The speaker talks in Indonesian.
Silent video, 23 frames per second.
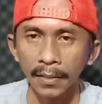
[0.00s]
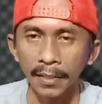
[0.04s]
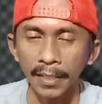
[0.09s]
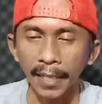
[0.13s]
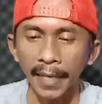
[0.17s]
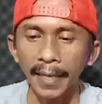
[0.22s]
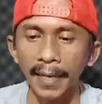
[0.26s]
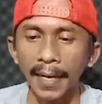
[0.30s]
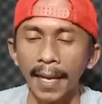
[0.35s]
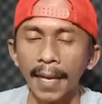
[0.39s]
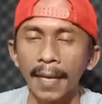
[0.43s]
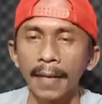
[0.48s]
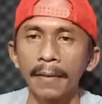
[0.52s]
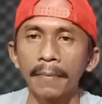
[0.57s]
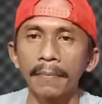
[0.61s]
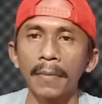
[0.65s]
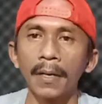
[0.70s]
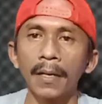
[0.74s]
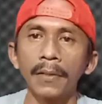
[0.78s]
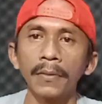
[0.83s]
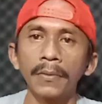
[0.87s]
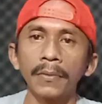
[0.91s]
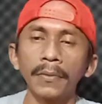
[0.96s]
selera
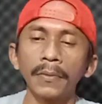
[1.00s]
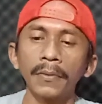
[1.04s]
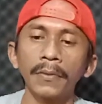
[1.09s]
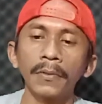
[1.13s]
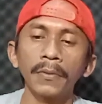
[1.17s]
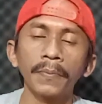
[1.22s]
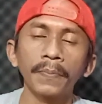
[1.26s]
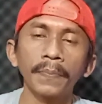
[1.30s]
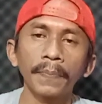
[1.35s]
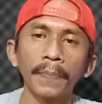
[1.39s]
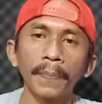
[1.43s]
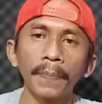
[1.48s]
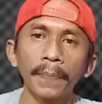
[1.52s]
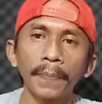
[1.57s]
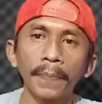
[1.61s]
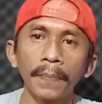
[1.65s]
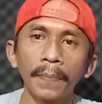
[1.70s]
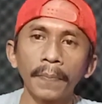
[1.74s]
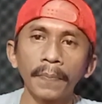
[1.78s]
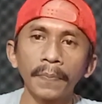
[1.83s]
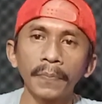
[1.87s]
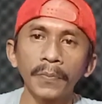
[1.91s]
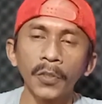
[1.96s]
mau
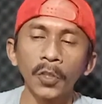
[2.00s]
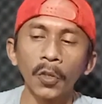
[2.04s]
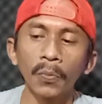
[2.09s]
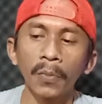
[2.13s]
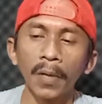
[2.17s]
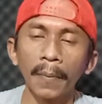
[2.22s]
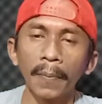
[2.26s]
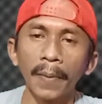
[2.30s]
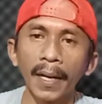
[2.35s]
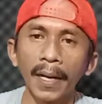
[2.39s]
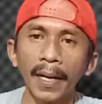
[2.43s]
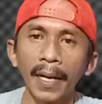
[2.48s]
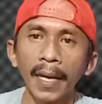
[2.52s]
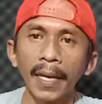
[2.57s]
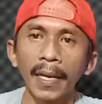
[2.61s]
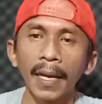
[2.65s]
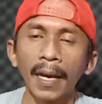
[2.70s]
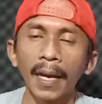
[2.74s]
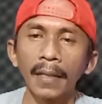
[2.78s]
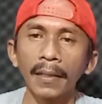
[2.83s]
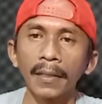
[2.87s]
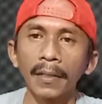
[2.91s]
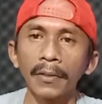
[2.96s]
coba pakai
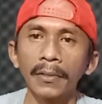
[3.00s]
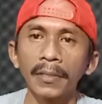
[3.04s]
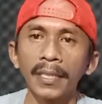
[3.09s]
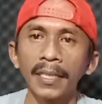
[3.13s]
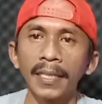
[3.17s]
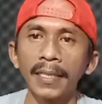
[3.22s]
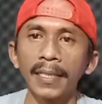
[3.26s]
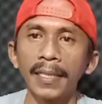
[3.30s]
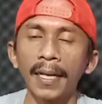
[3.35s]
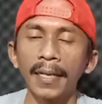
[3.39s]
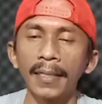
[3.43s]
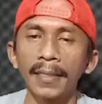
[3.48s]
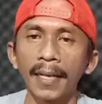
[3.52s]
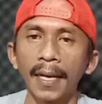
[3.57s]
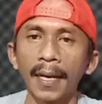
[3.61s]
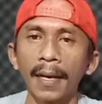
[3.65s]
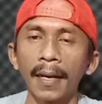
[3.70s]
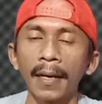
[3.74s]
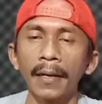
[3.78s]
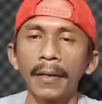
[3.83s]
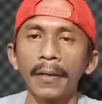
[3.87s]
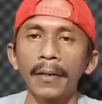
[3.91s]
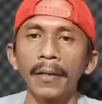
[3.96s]
atau
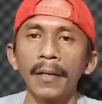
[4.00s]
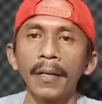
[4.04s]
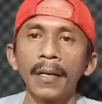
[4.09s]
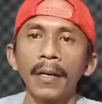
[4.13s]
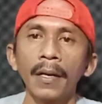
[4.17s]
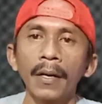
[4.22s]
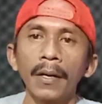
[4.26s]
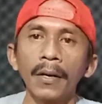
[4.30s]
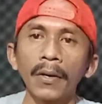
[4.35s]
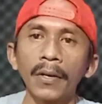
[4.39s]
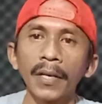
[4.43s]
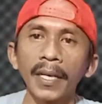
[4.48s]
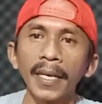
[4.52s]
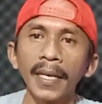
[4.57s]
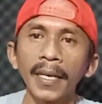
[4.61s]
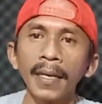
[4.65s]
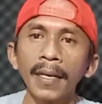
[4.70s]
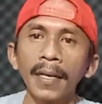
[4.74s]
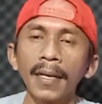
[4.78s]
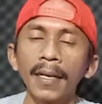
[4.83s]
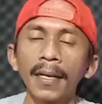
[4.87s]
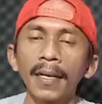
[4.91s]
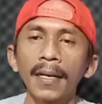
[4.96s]
tidaknya.
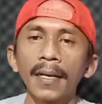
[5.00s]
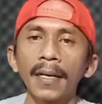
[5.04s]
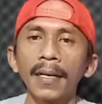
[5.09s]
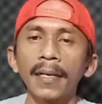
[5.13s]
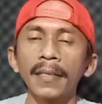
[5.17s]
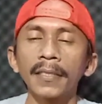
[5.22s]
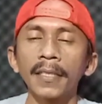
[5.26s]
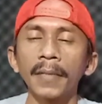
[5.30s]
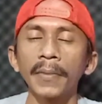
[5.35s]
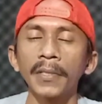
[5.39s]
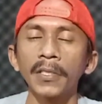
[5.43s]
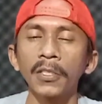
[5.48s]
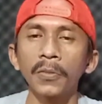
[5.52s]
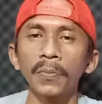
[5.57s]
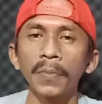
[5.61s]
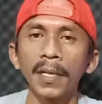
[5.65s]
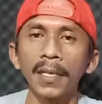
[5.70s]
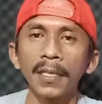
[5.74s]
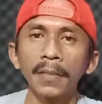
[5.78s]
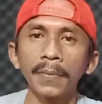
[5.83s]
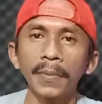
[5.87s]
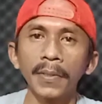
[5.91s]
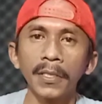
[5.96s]
Oke, uh, sampai
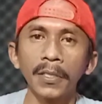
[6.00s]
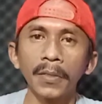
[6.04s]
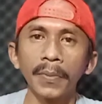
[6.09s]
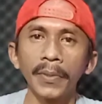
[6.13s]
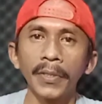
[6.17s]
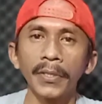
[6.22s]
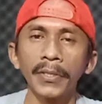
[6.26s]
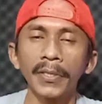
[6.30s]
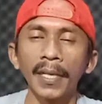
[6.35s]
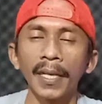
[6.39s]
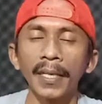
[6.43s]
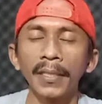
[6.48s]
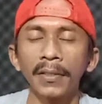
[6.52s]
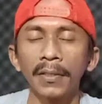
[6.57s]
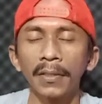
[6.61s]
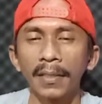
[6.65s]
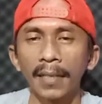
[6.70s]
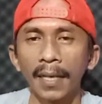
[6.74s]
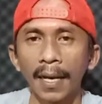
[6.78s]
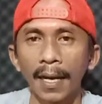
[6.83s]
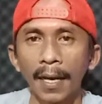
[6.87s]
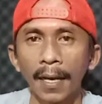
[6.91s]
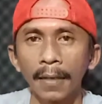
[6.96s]
jumpa di video-video
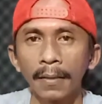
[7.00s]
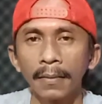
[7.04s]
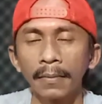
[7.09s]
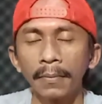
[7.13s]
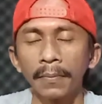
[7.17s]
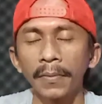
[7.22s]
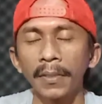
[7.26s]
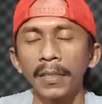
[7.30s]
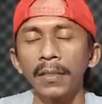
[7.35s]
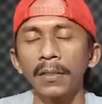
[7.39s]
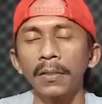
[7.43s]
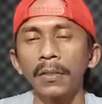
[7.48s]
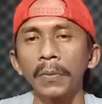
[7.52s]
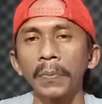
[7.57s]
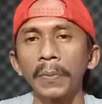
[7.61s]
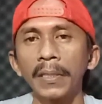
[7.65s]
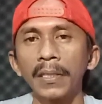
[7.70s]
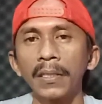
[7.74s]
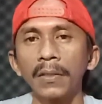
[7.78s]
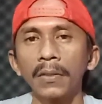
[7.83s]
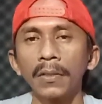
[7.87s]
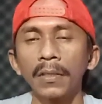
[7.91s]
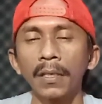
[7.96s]
selanjutnya.
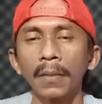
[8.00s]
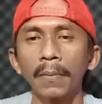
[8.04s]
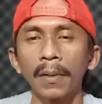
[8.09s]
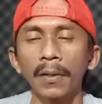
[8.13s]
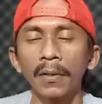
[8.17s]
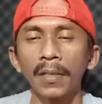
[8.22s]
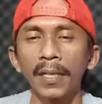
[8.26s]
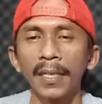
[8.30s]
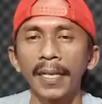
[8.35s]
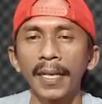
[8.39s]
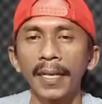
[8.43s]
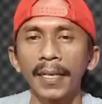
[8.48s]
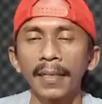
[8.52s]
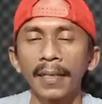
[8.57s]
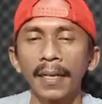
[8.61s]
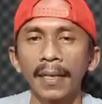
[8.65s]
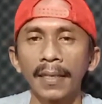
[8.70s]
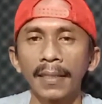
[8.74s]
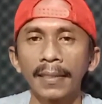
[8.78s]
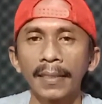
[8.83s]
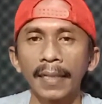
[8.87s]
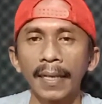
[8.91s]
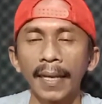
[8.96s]
Video-video terbaru
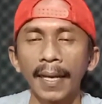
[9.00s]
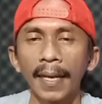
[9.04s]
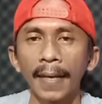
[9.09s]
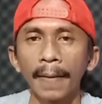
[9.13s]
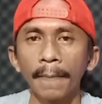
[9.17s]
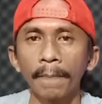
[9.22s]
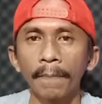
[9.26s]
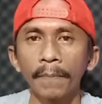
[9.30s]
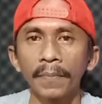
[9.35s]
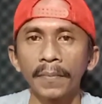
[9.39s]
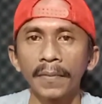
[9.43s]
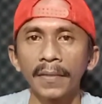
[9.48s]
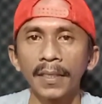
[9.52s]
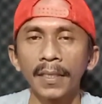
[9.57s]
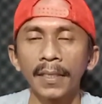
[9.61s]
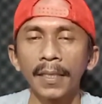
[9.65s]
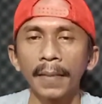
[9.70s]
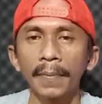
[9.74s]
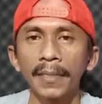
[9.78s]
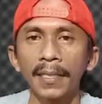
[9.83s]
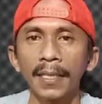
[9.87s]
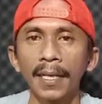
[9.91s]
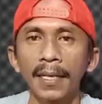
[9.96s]
dari saya.
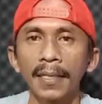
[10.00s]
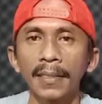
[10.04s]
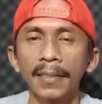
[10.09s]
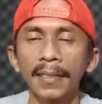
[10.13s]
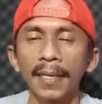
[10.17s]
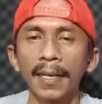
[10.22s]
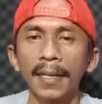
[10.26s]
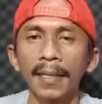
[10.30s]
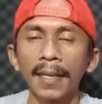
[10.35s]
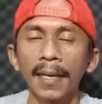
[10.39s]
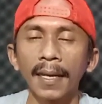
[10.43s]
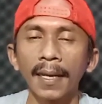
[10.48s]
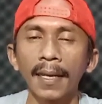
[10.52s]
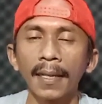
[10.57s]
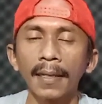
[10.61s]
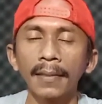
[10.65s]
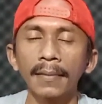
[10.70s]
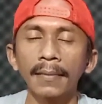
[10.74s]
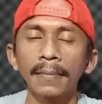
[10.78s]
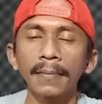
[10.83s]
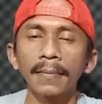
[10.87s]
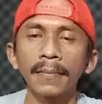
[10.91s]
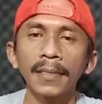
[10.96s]
Tetap jaga
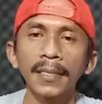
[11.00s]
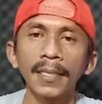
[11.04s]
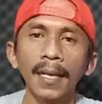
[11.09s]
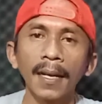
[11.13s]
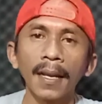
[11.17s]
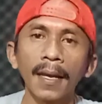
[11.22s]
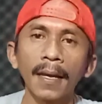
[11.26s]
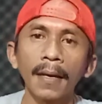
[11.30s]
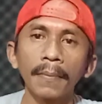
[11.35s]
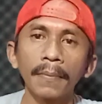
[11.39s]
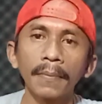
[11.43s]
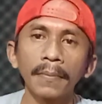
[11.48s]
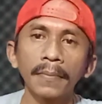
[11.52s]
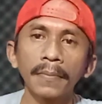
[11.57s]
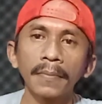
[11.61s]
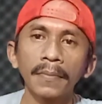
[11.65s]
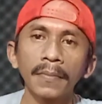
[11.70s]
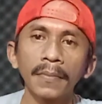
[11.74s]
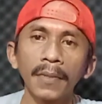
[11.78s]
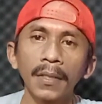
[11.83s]
kesehatan. Salam